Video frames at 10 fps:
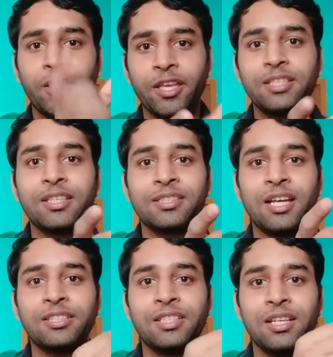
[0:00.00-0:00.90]
केस के
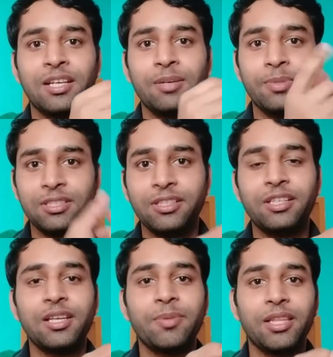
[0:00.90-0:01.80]
साथ चलेगा 20
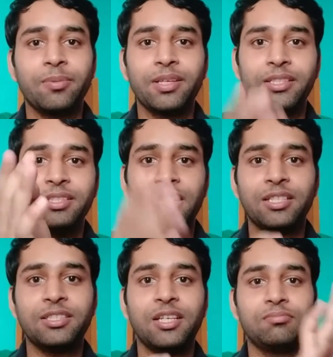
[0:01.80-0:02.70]
घंटे मतलब कि चार
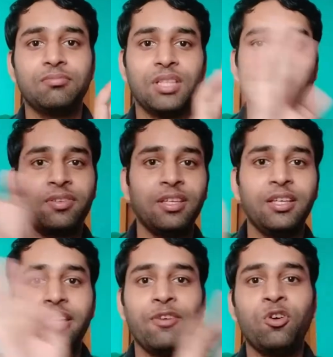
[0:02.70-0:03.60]
चार मतलब
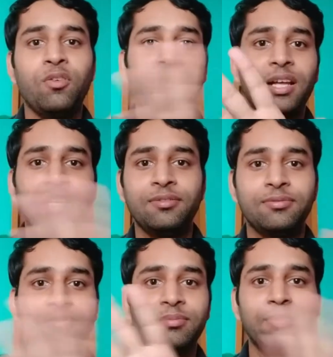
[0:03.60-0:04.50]
कि ओवरऑल
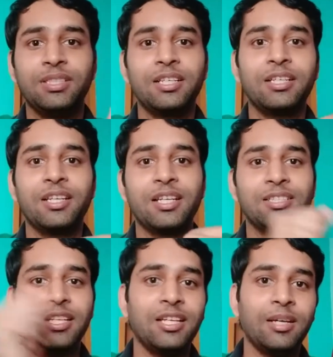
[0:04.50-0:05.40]
20 घंटे इनका
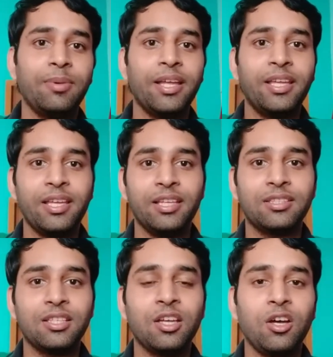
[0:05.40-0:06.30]
चलेगा बाई
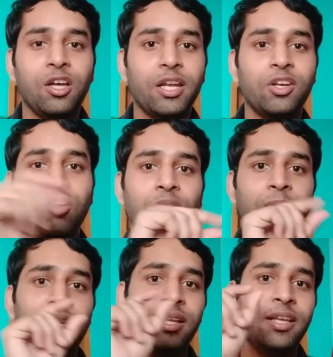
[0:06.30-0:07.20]
केस और एक
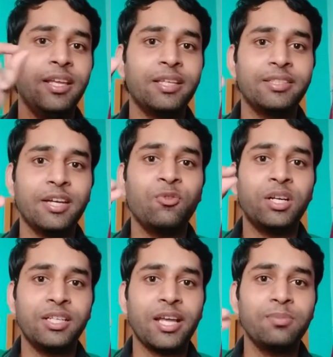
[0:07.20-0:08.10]
नॉर्मल एक
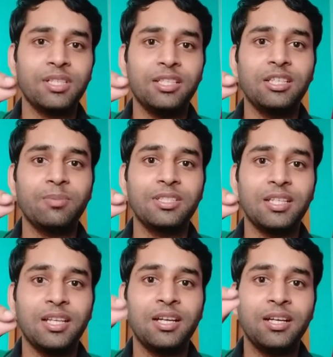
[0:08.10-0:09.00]
वन टाइम चार्जिंग में
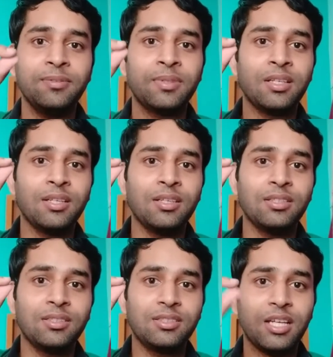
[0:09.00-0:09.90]
चलेगा
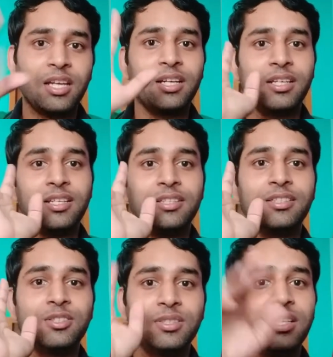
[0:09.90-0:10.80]
चार घंटे
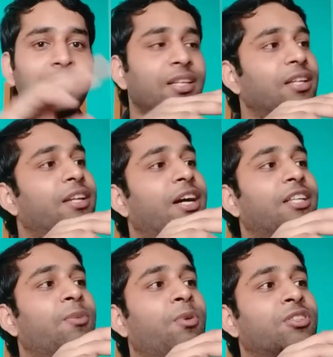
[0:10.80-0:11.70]
तो चलिए इनका
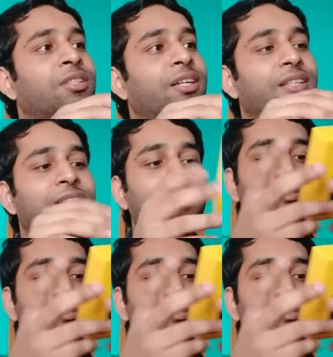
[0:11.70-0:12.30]
आज अनबॉक्सिंग करते